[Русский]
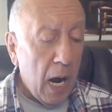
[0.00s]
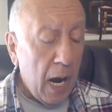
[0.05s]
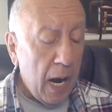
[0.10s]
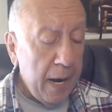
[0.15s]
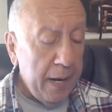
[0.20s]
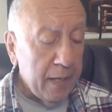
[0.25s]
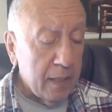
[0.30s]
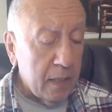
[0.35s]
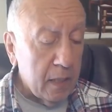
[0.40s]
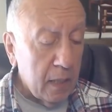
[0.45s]

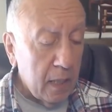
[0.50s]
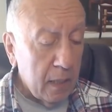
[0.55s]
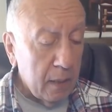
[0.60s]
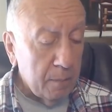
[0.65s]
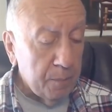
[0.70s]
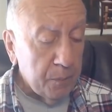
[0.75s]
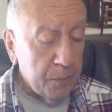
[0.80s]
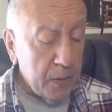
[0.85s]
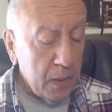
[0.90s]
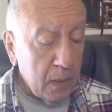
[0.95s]

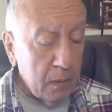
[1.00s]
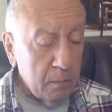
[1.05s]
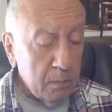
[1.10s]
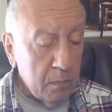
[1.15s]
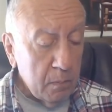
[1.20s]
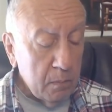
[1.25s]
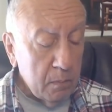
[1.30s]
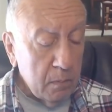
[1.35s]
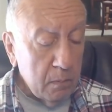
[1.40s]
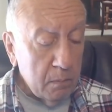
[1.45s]
Это э,
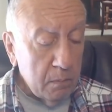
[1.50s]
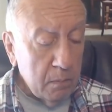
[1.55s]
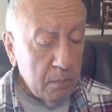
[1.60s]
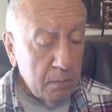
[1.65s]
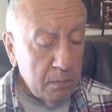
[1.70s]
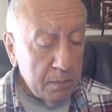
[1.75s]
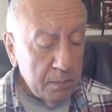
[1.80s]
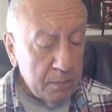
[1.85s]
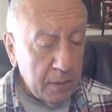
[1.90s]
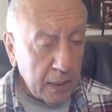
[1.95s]

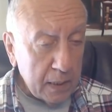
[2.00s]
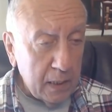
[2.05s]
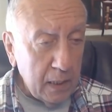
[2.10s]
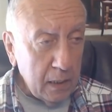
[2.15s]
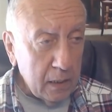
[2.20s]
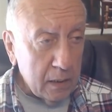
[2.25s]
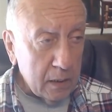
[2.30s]
такие,